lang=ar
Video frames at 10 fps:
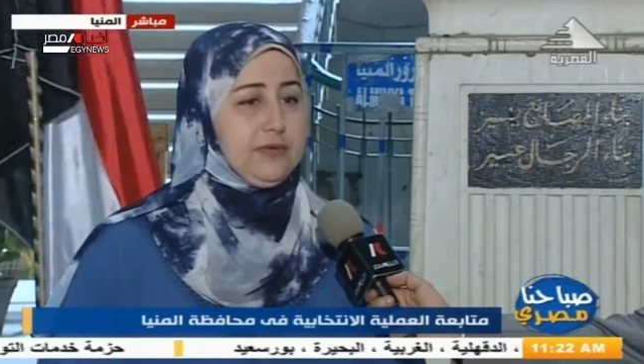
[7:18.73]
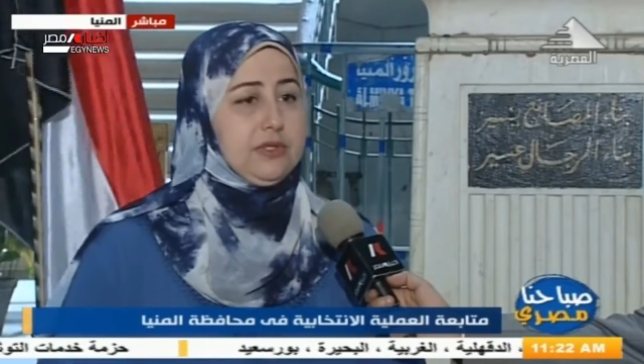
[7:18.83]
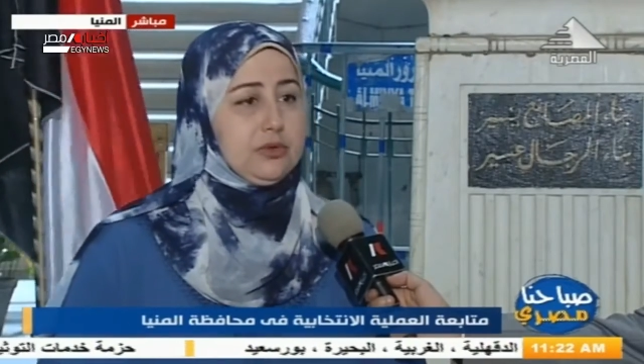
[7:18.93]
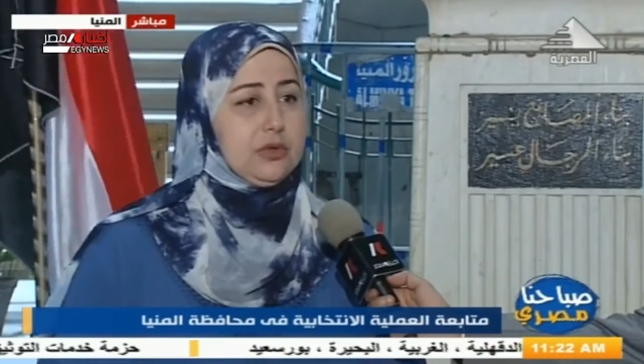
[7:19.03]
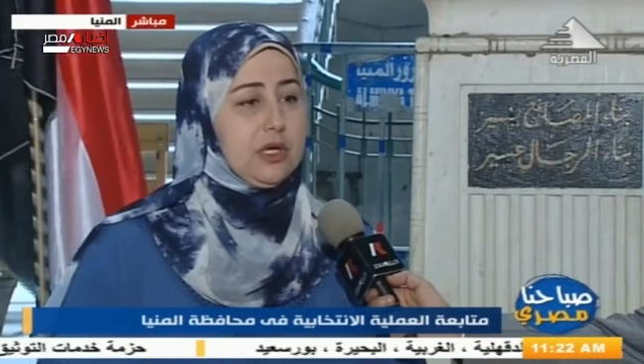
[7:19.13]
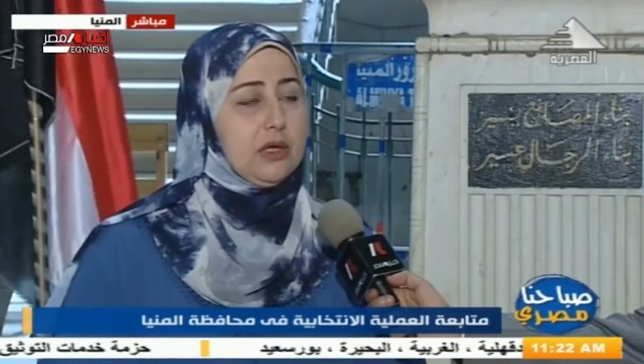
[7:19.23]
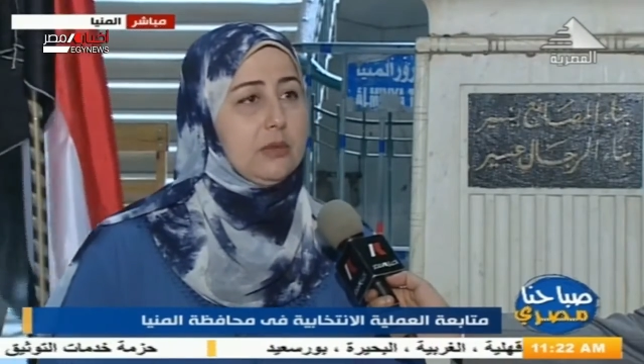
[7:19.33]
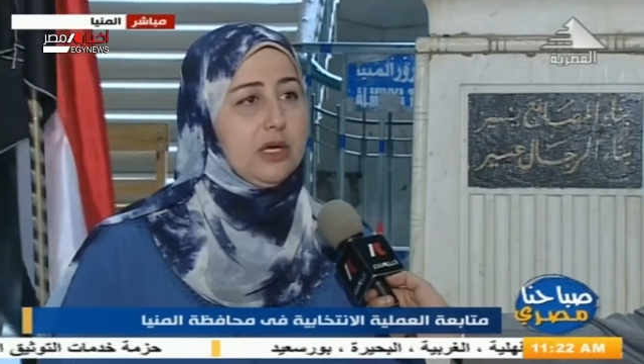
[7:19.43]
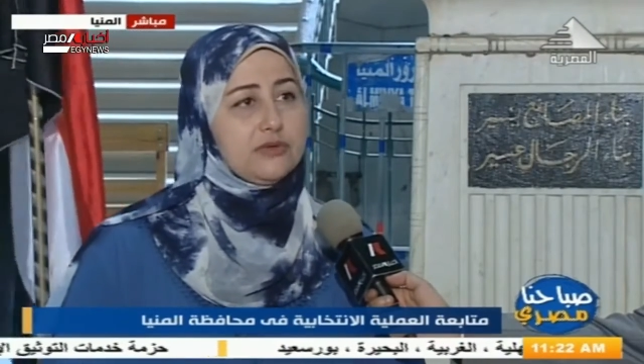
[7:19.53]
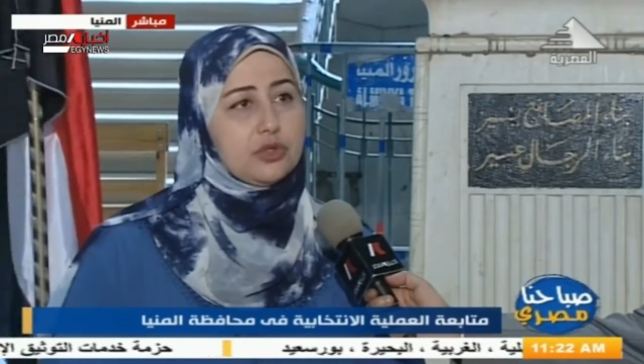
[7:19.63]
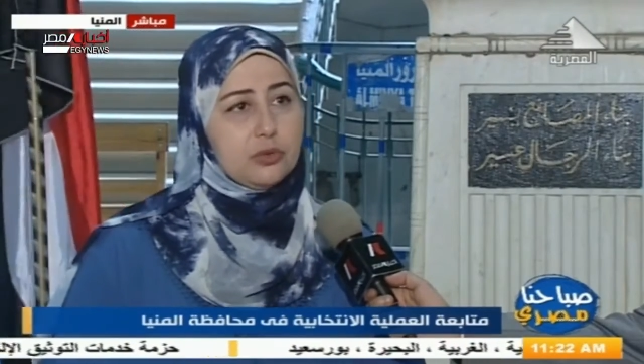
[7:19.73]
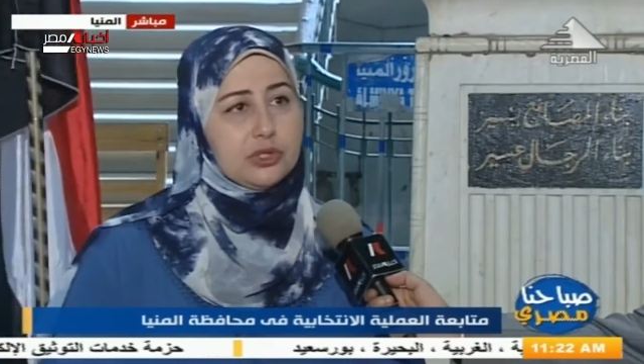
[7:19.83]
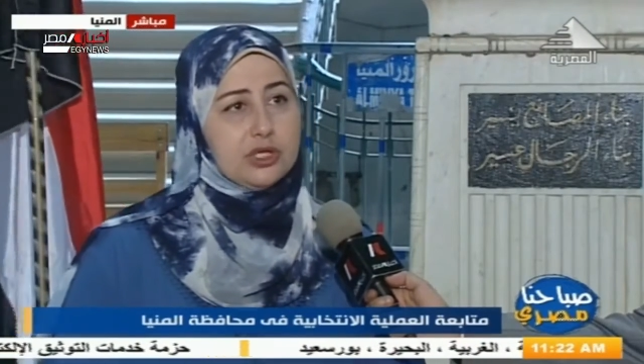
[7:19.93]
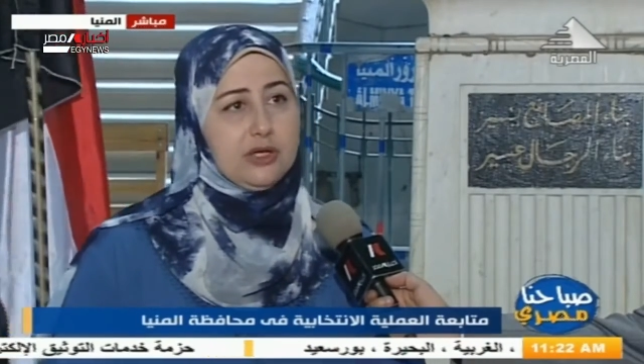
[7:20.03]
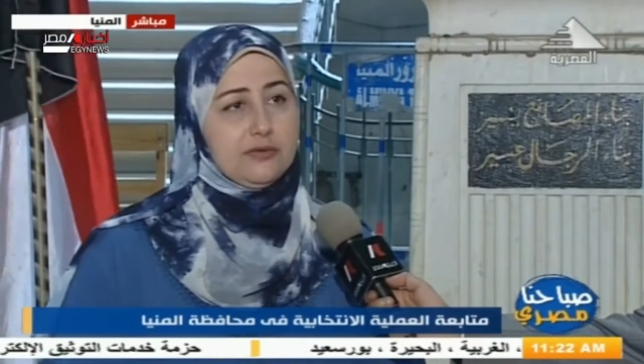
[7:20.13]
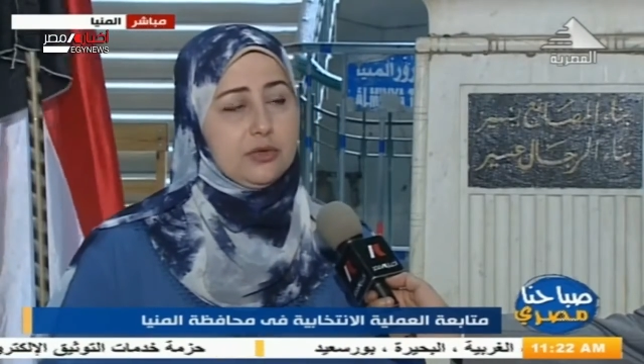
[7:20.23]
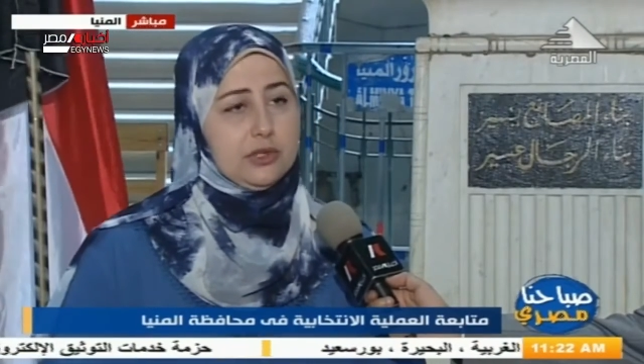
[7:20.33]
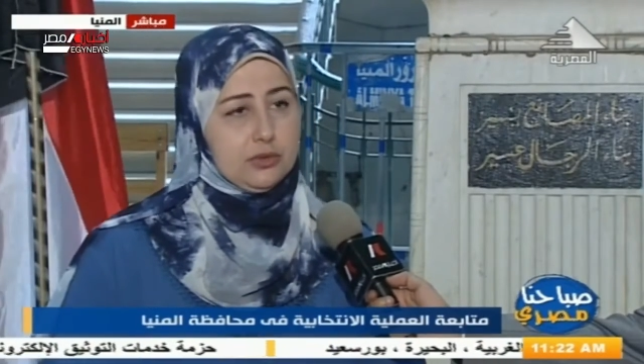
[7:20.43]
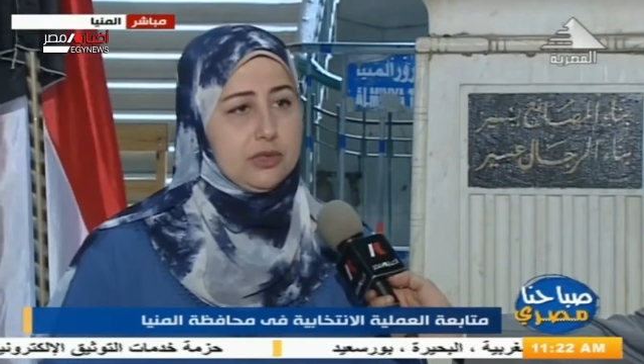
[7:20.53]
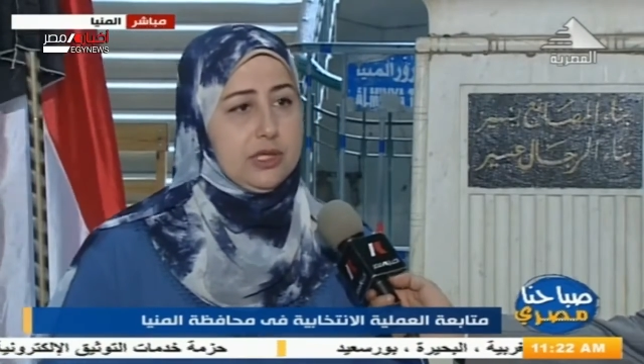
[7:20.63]
ناس تقول لك انا ما اعرفش المرشح
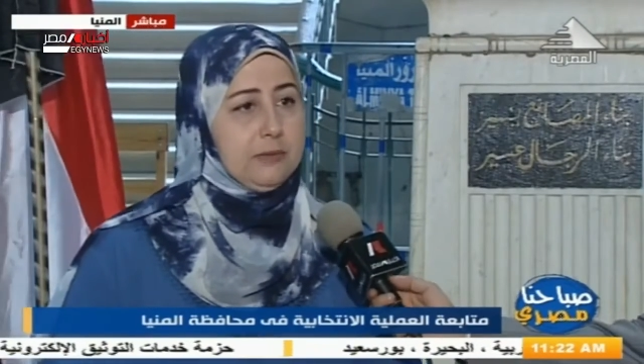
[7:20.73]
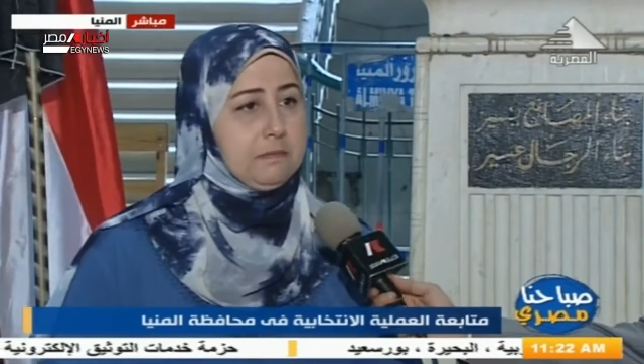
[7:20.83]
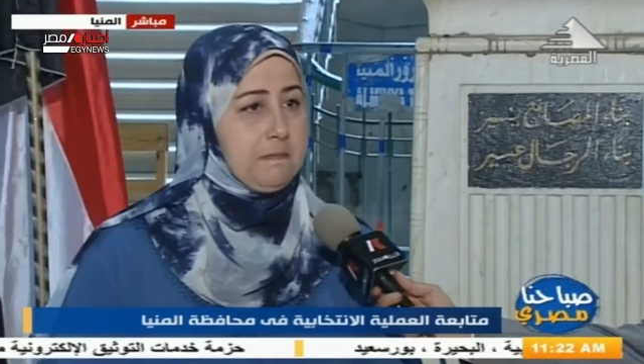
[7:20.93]
الفلاني اوكي